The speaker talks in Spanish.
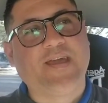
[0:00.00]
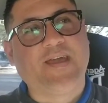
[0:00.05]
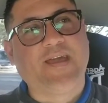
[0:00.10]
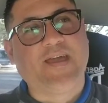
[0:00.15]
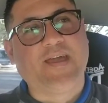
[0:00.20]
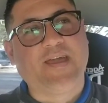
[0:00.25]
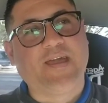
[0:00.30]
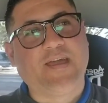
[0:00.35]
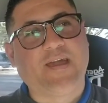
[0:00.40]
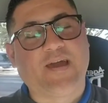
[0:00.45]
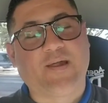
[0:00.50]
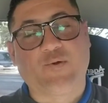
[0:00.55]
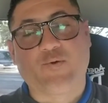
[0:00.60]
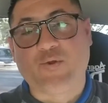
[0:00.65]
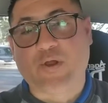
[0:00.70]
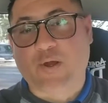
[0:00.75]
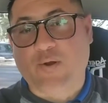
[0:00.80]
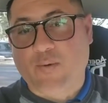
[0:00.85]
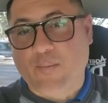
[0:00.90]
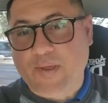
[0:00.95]
eh,
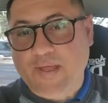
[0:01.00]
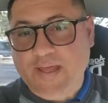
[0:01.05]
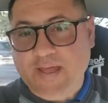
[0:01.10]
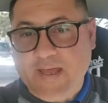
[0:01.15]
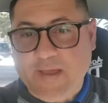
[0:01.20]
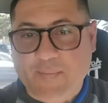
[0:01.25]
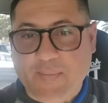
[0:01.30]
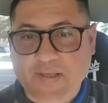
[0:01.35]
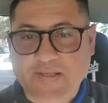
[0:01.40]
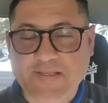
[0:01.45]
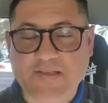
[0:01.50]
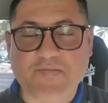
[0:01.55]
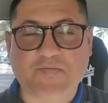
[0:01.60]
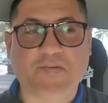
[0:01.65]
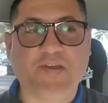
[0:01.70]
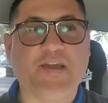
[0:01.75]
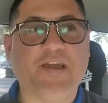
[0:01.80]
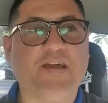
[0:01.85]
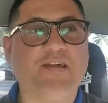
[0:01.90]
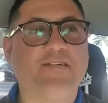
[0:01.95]
alguna comida en
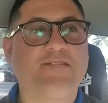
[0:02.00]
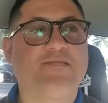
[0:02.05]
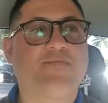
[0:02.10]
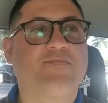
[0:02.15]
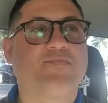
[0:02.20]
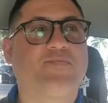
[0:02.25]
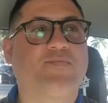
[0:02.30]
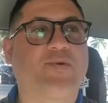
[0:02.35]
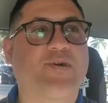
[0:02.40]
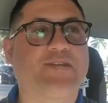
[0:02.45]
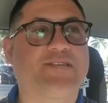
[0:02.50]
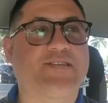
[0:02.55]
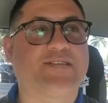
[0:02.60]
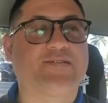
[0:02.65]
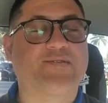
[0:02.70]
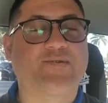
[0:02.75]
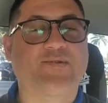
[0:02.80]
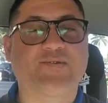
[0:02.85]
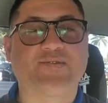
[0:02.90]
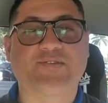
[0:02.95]
específico, pues
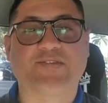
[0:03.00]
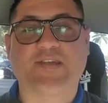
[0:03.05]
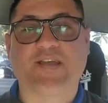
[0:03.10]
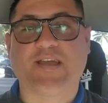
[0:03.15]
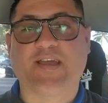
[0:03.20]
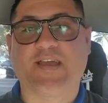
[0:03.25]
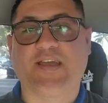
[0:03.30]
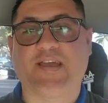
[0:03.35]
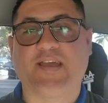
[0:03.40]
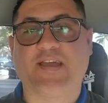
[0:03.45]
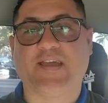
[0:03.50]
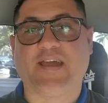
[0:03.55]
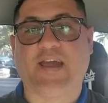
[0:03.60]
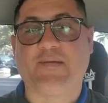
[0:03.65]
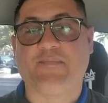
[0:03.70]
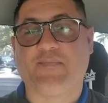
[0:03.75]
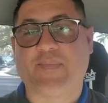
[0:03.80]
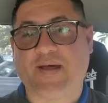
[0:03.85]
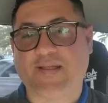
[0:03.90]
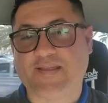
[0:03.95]
entonces
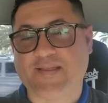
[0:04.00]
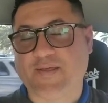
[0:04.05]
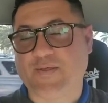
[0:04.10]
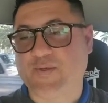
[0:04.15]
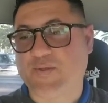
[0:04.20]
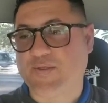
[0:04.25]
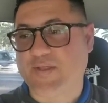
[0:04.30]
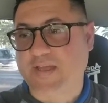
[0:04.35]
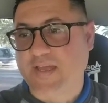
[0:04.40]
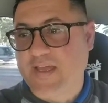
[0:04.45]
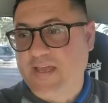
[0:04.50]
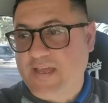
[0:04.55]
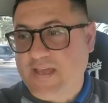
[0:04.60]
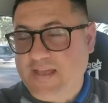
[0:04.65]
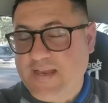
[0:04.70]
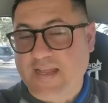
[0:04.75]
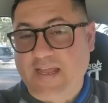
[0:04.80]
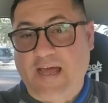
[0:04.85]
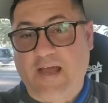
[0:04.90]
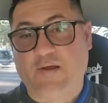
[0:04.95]
hay partes donde
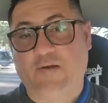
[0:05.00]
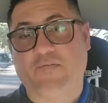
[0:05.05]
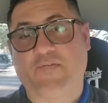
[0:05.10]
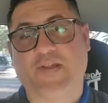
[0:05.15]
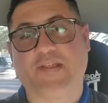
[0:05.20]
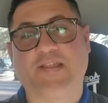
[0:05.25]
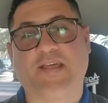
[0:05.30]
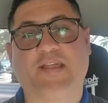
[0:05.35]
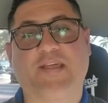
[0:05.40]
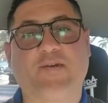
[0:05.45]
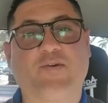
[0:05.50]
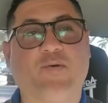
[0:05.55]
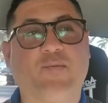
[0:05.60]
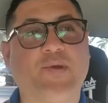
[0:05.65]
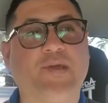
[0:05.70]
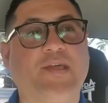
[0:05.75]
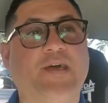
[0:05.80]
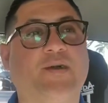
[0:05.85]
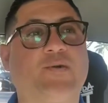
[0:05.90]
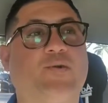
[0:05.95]
le dan ofrendas de
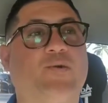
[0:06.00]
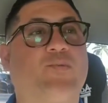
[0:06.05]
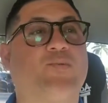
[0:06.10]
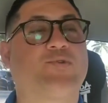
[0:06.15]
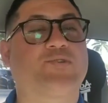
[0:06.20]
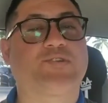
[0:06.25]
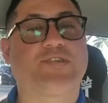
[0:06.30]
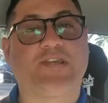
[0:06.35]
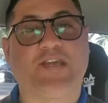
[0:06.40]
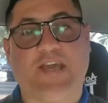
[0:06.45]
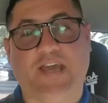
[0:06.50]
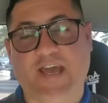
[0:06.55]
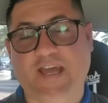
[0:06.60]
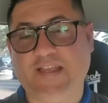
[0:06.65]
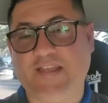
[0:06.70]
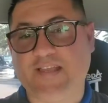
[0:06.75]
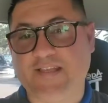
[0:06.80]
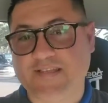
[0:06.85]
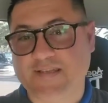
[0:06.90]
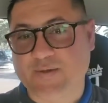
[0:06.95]
comida como si
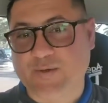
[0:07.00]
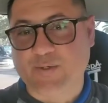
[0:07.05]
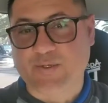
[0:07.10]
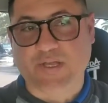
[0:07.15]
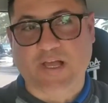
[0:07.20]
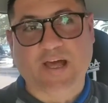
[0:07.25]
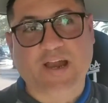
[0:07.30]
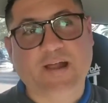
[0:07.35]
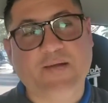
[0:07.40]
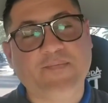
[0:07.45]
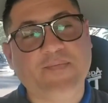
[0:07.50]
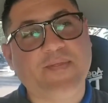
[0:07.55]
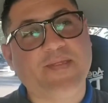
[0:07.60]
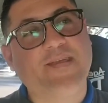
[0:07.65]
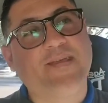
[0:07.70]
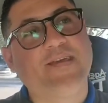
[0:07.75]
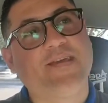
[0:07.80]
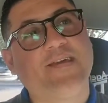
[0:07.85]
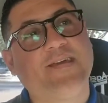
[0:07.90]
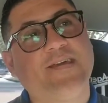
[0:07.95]
este se gozara eh,
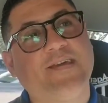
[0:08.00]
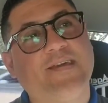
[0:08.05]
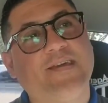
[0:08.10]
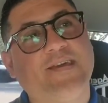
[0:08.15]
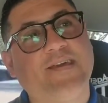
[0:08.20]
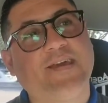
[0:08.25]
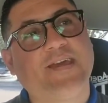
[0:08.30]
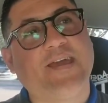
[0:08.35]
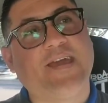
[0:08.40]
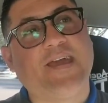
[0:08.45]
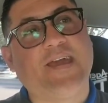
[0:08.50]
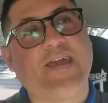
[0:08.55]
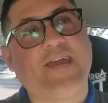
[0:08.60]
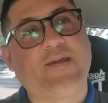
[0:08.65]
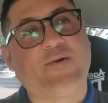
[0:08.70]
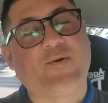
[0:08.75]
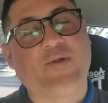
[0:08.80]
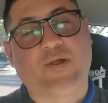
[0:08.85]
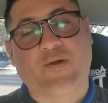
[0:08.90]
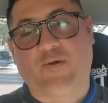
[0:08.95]

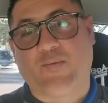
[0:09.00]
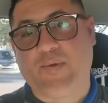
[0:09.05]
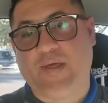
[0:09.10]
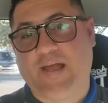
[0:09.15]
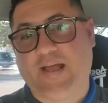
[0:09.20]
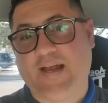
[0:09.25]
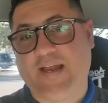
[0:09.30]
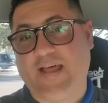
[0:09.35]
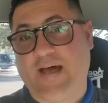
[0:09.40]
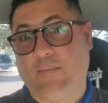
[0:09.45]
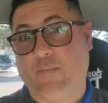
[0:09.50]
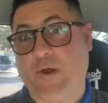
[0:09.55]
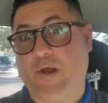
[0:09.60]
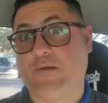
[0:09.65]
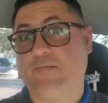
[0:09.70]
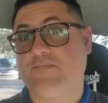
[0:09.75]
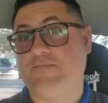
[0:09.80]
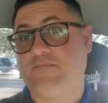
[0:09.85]
con la comida que le dan. Bueno,